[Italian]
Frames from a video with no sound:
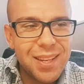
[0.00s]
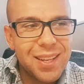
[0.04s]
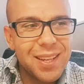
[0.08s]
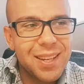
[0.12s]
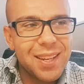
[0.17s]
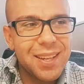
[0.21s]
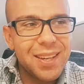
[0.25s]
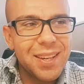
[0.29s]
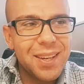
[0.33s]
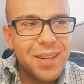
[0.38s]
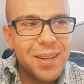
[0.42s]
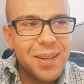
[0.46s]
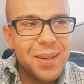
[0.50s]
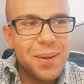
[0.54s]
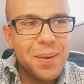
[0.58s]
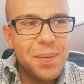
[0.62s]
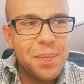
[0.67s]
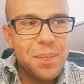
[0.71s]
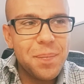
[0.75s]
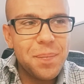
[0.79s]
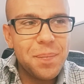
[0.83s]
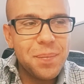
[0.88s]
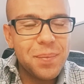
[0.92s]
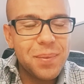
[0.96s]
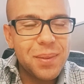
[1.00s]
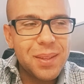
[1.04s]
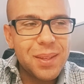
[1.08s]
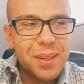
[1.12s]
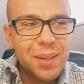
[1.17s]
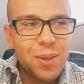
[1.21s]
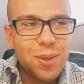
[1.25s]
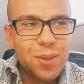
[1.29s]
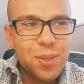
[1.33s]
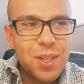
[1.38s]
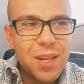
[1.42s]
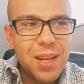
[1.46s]
eh,
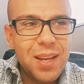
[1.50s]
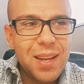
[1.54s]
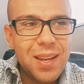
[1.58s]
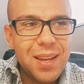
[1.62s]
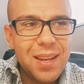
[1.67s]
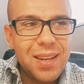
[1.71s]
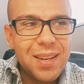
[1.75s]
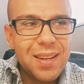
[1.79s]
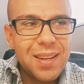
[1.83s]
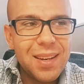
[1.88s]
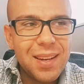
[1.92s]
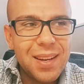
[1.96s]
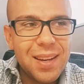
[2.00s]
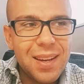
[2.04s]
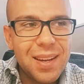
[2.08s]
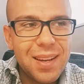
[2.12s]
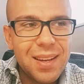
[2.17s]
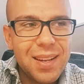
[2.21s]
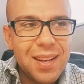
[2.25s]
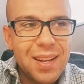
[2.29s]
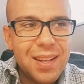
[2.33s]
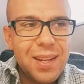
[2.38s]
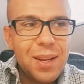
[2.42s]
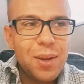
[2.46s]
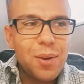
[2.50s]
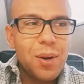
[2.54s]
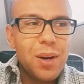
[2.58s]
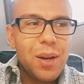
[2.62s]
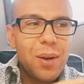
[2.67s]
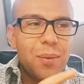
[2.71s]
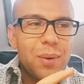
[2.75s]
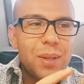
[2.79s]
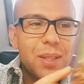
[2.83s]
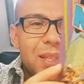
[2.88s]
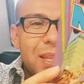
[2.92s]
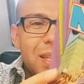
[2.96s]
così in, in edicola
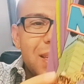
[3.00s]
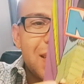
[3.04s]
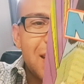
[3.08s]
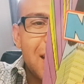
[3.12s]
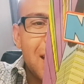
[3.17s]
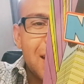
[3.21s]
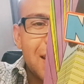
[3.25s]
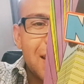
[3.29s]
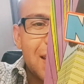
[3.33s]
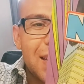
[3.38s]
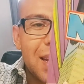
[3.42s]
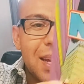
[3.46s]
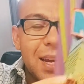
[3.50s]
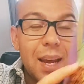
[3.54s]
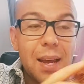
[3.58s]
quest'estate,